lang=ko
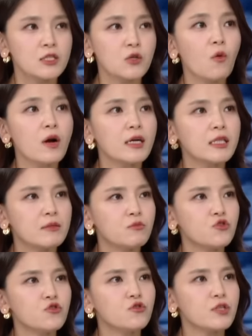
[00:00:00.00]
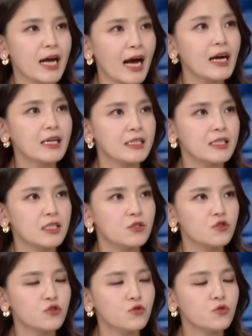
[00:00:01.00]
정확한 음주량은
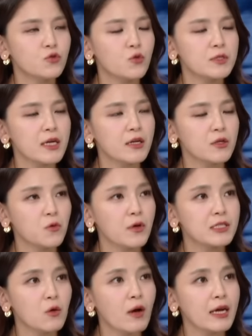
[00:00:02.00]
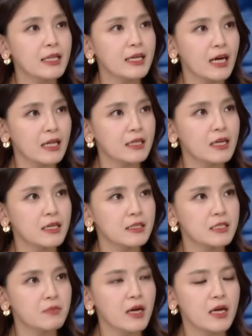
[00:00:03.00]
추후 조사를 통해서 확인이
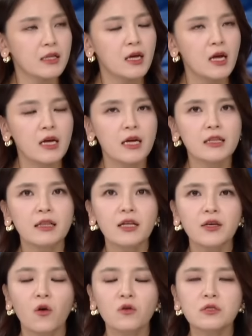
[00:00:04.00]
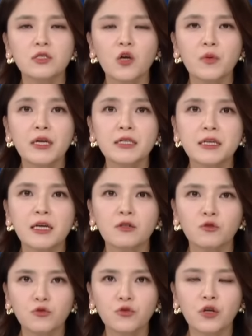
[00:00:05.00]
가능하겠지만 일단
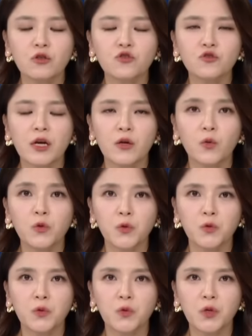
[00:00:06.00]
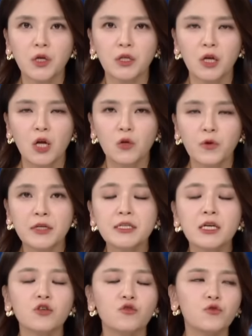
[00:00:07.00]
0.149 혈중 알코올 농도는 굉장히
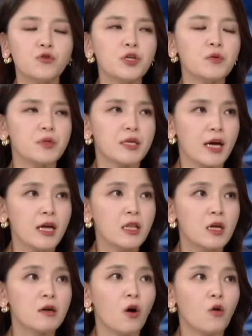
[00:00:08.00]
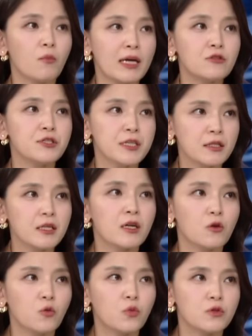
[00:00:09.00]
유의미한 만취
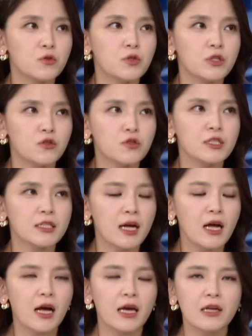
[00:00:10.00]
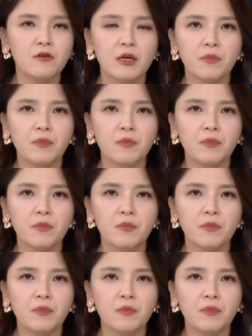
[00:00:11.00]
상태라고 볼 수 있는 수치다 이렇게